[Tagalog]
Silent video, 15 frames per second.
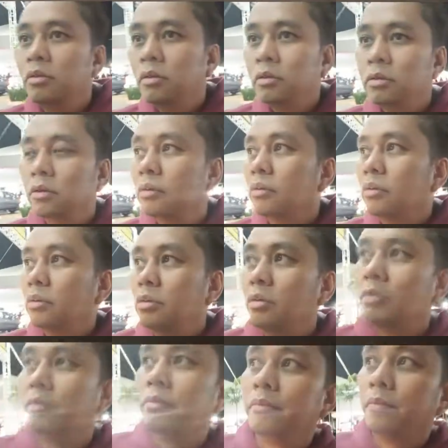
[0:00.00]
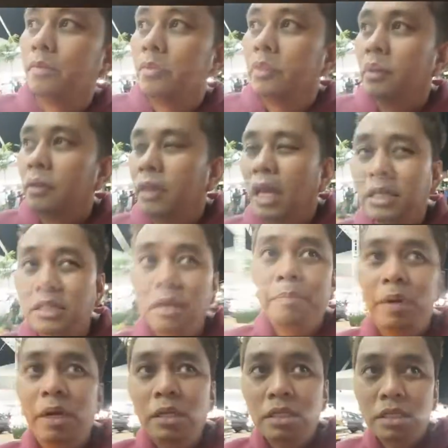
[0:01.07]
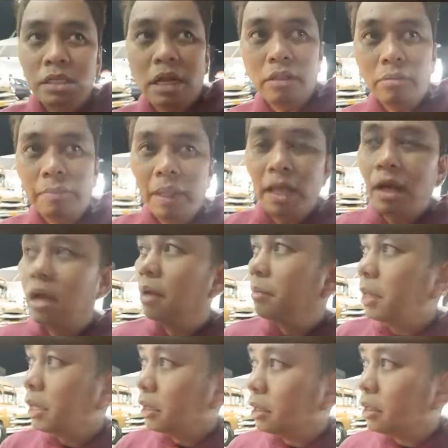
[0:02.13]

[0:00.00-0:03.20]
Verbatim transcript: So, nasa first, ano pa lang kami.